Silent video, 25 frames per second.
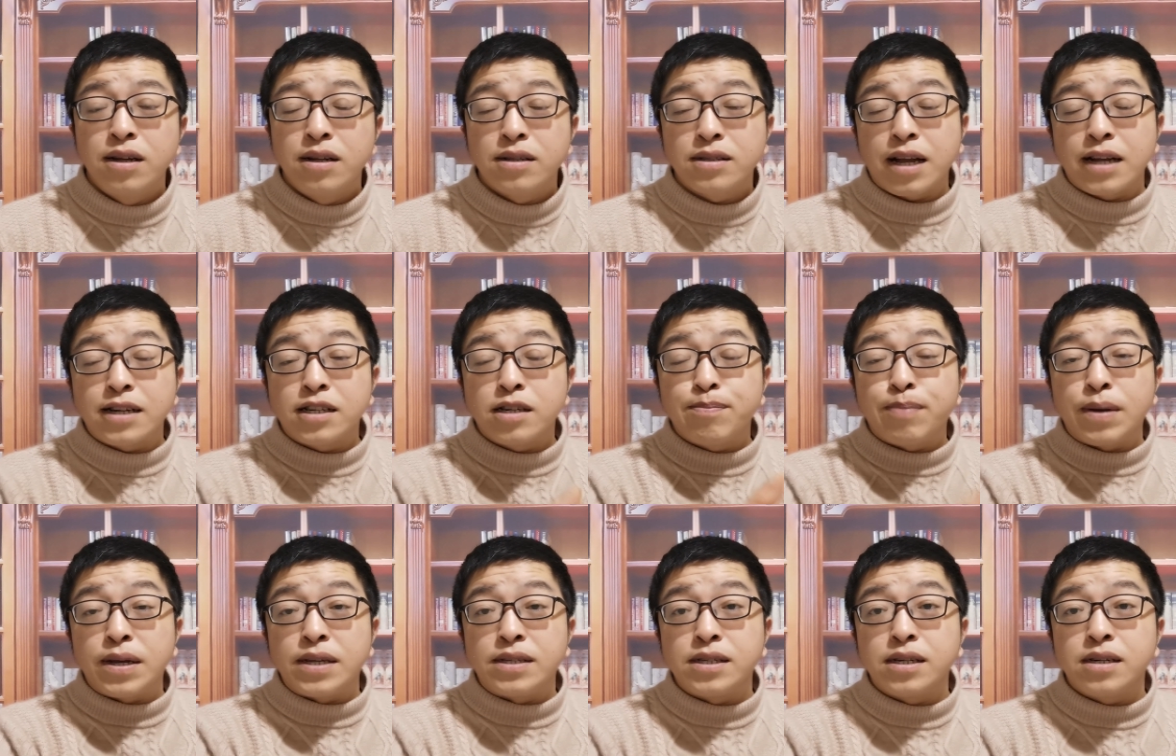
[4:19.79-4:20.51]
但是
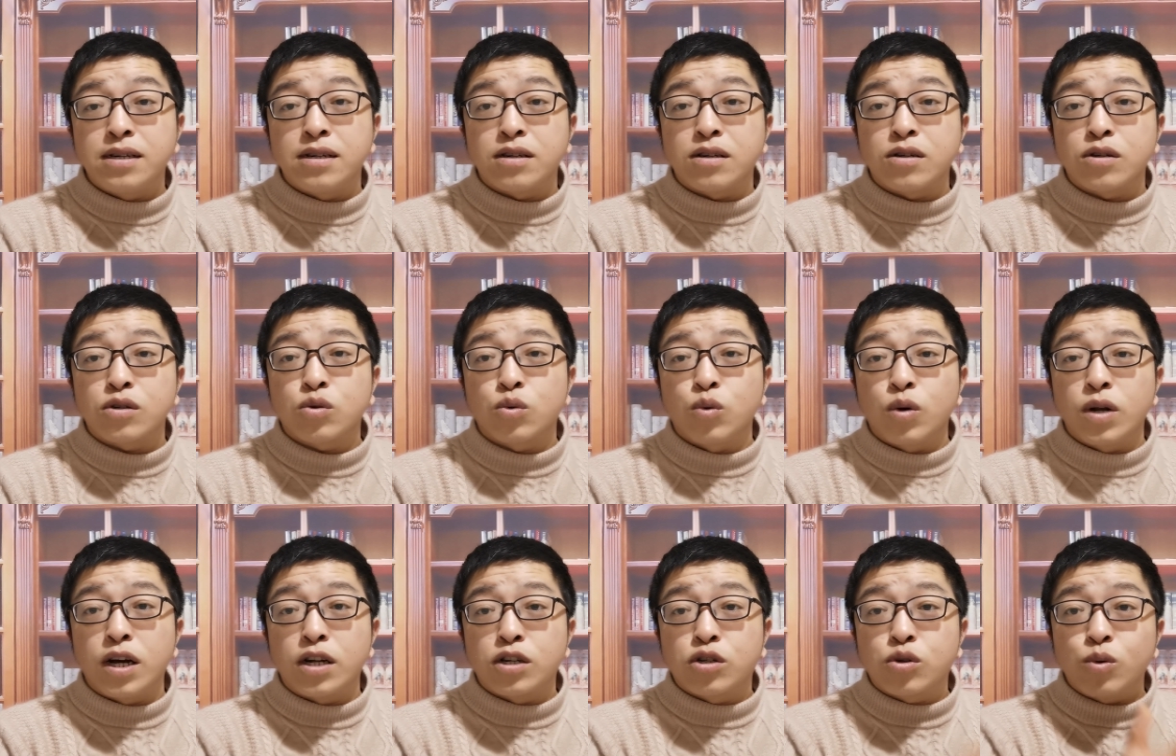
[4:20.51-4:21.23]
北京除
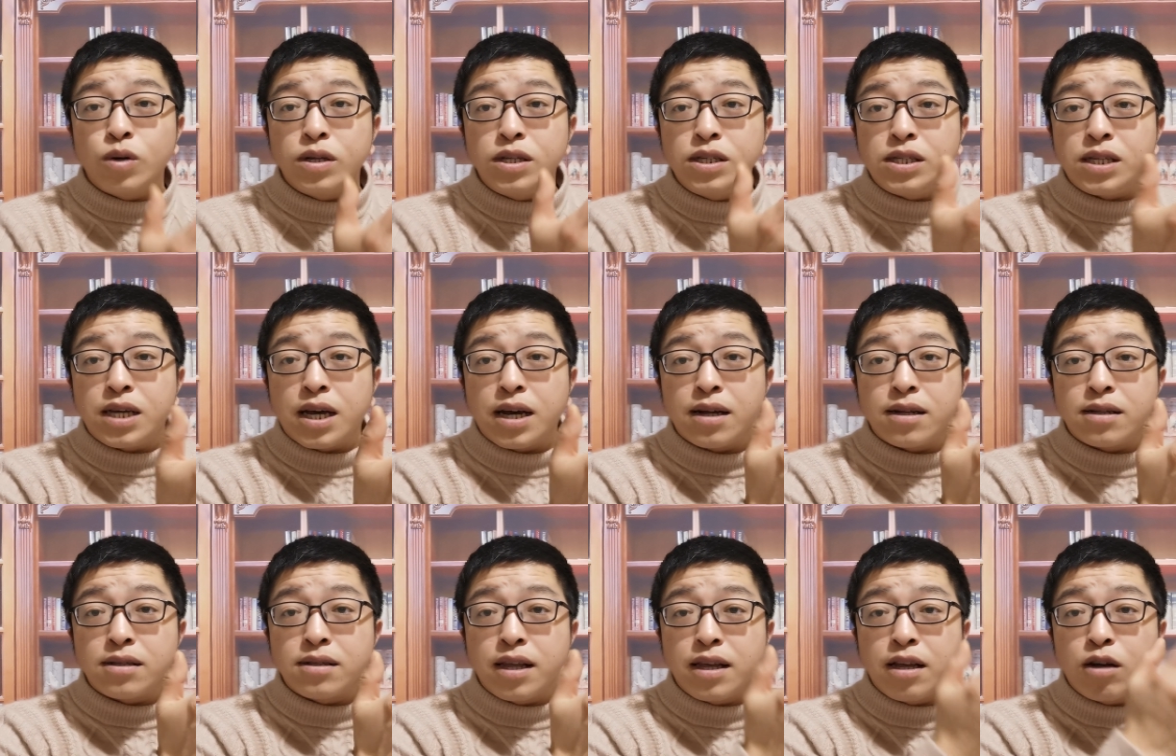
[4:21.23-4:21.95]
了春
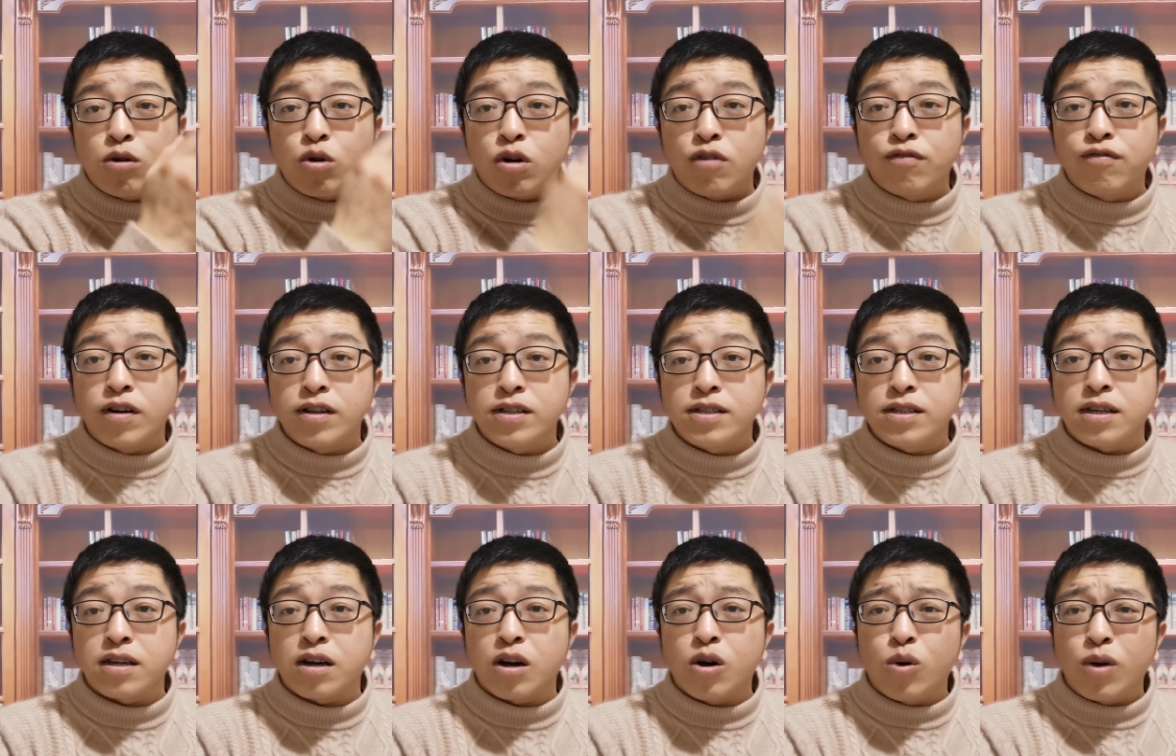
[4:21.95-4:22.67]
节那一轮封
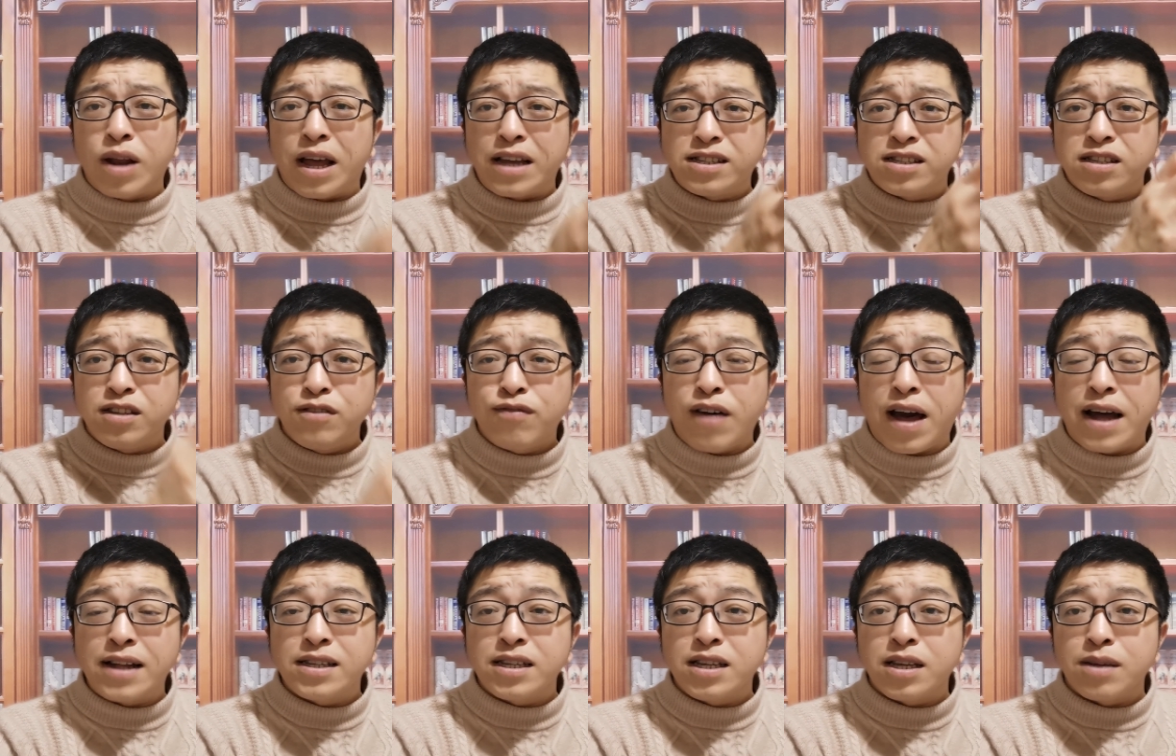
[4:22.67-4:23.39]
禁，后来新
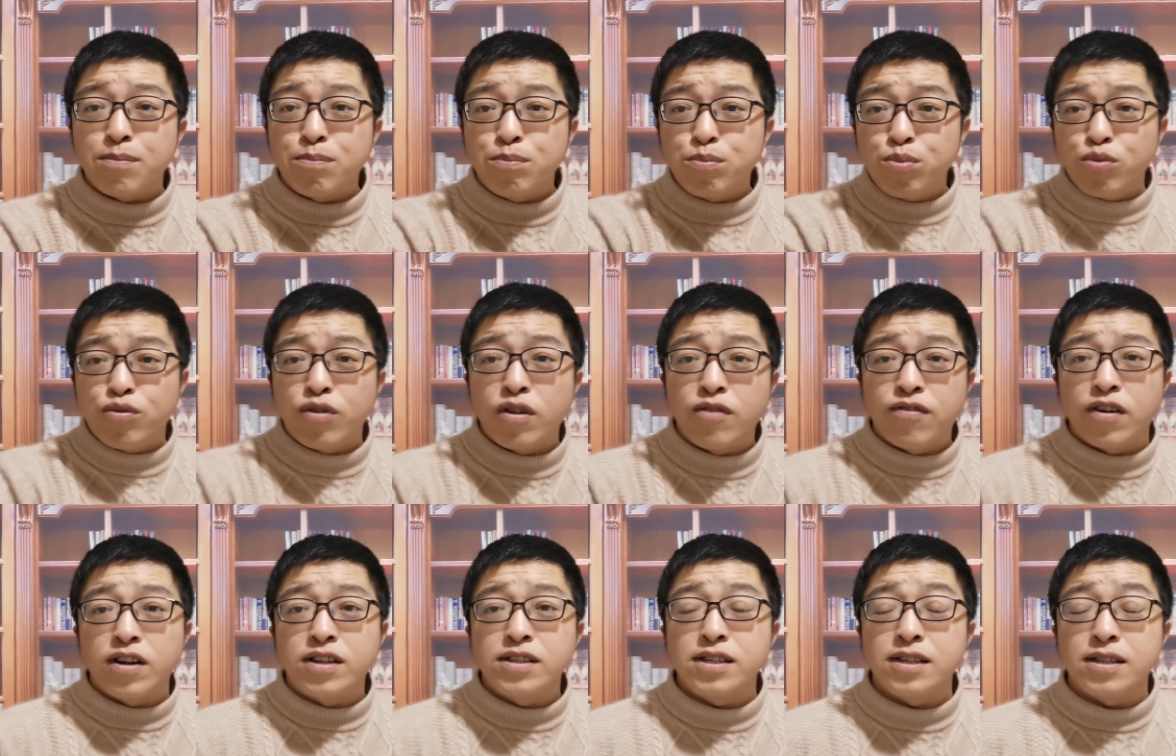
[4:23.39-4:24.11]
发地部分
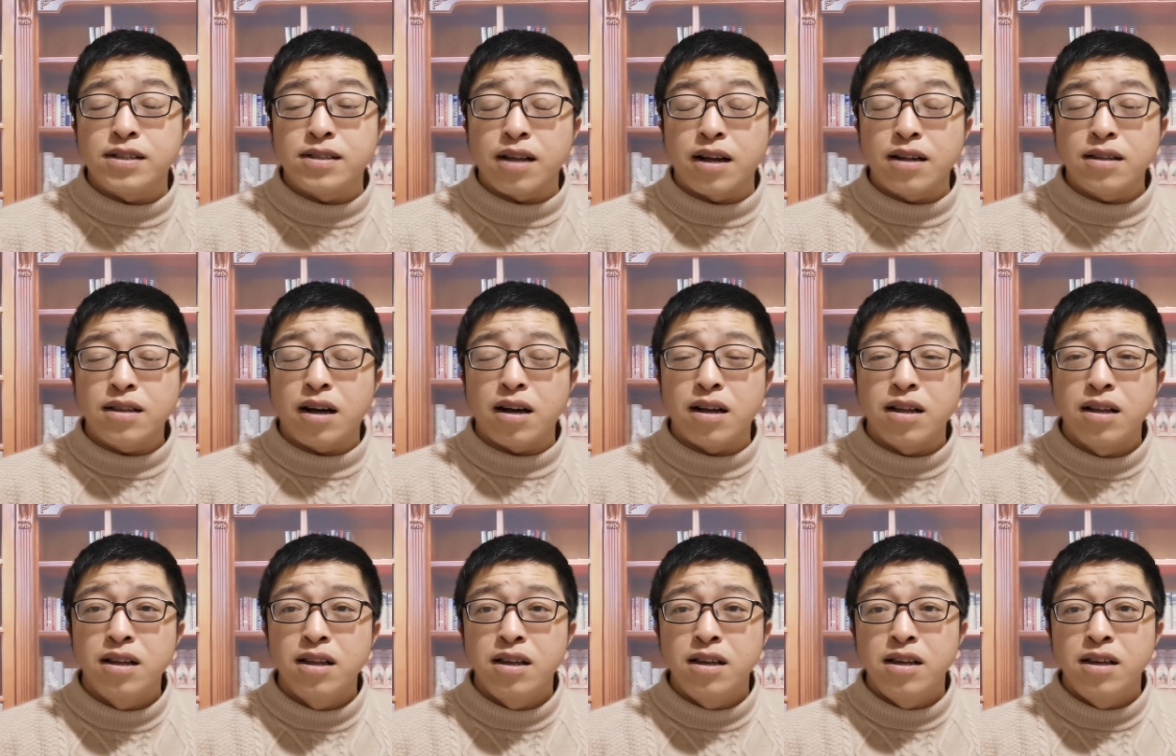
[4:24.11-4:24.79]
封禁等等，